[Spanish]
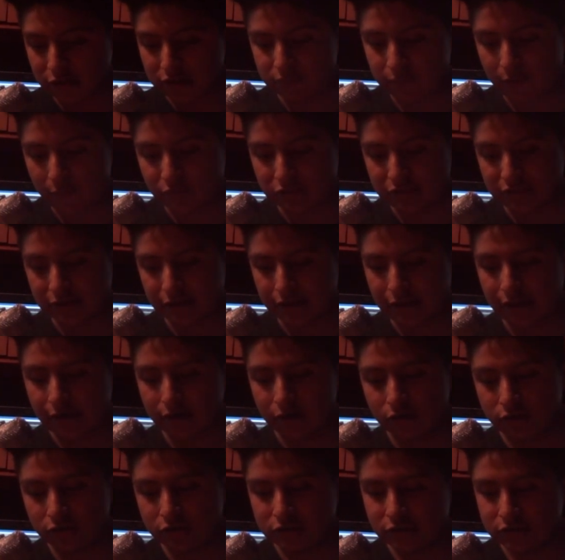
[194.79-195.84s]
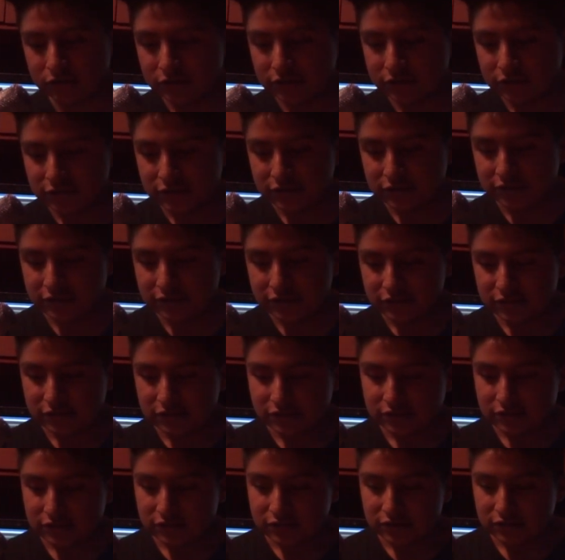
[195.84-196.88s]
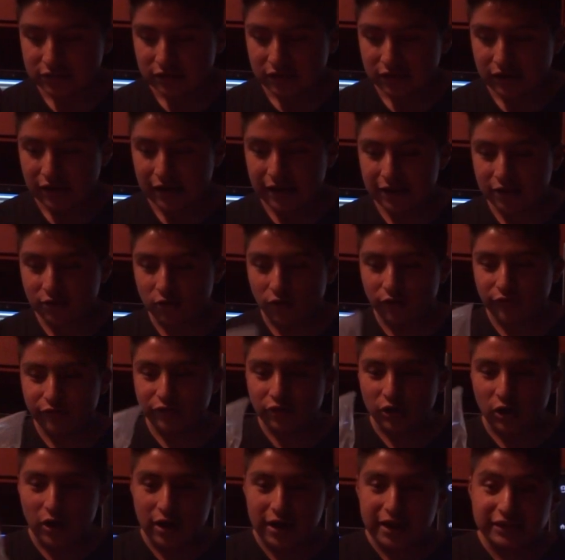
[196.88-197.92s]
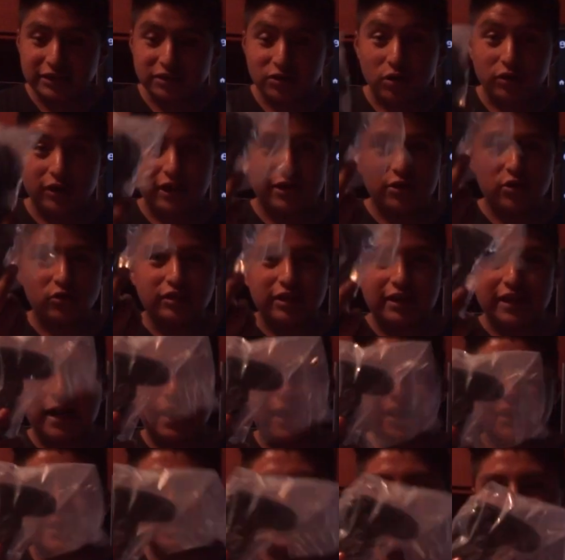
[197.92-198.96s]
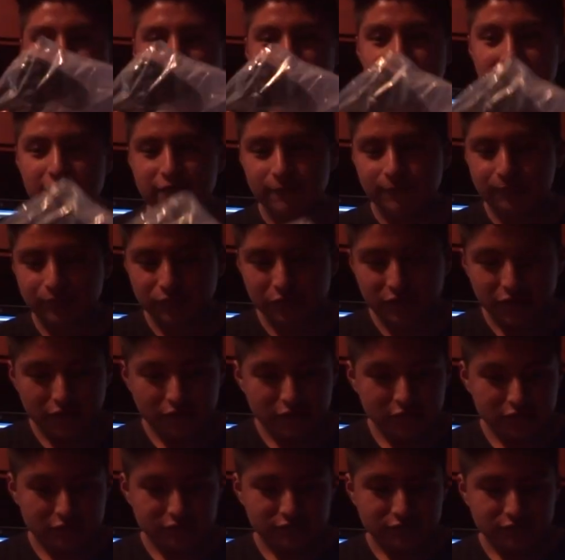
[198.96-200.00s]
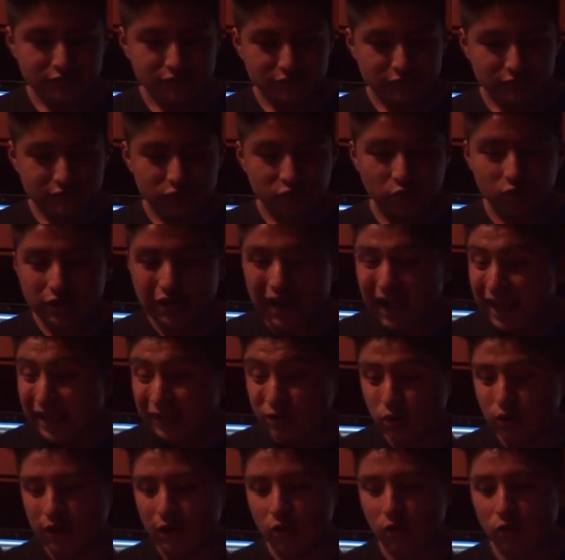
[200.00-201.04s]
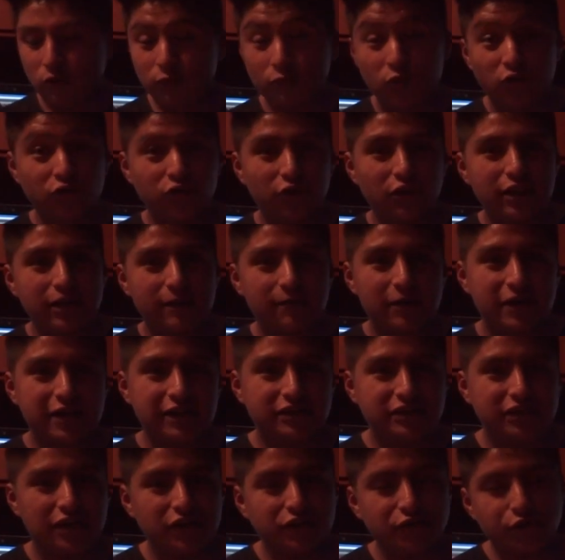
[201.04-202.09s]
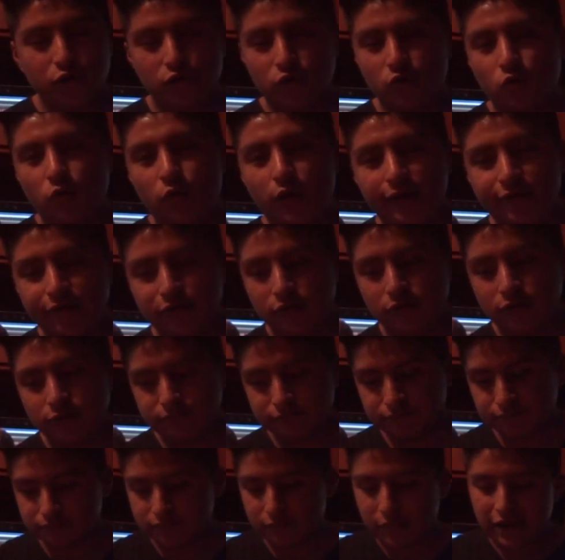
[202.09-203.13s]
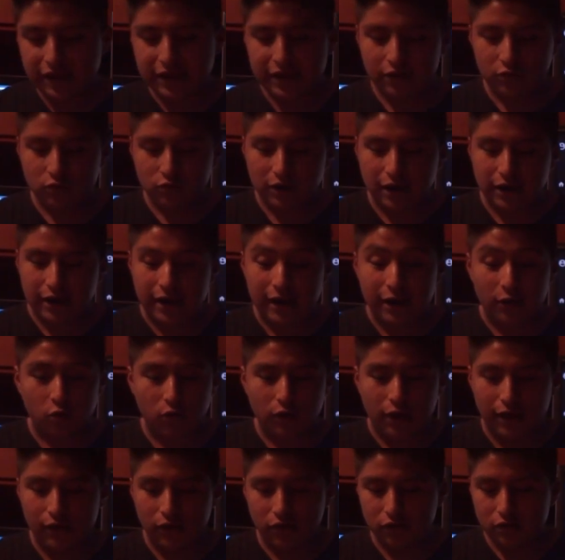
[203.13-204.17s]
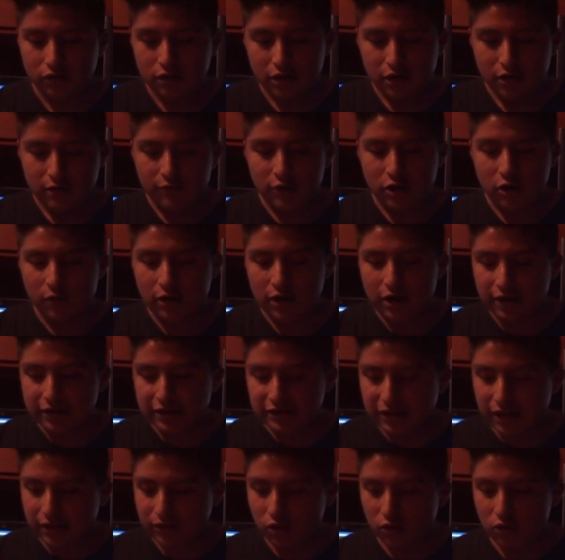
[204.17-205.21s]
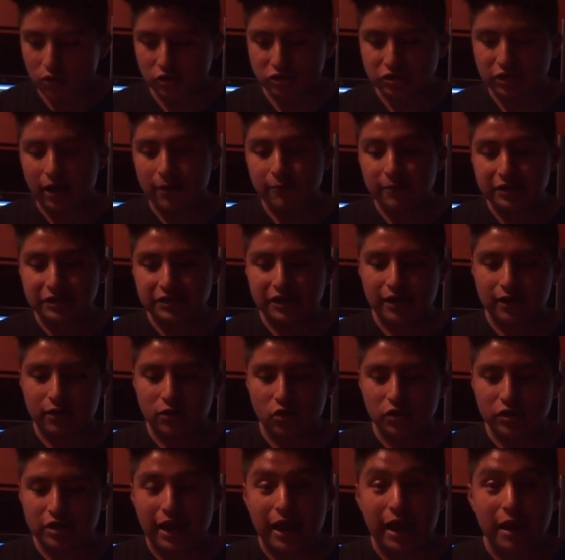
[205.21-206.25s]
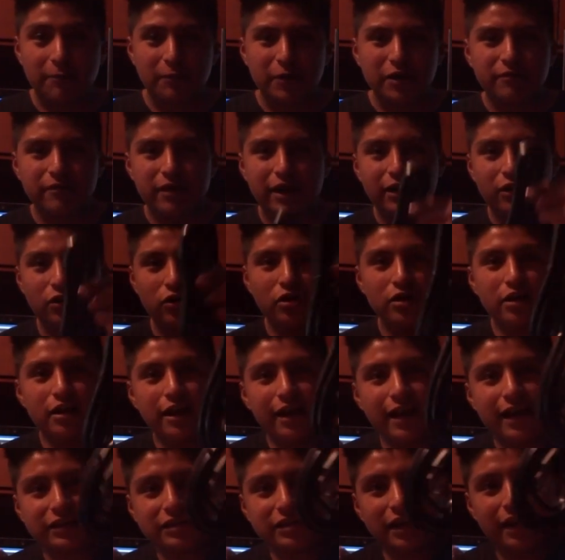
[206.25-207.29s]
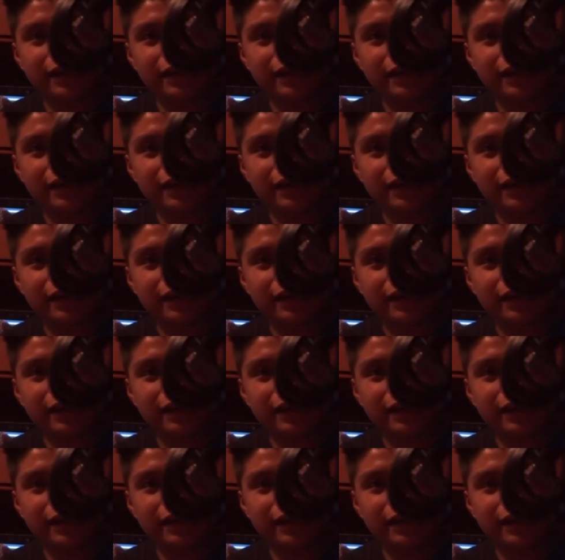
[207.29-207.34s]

pues vamos a sacarlos. El control es lo que yo tenía ganas de ver. Nunca he tocado un control de PlayStation 4, vaya, nunca la he jugado. Pero bueno, aquí están todos los cables que incluye. El primero es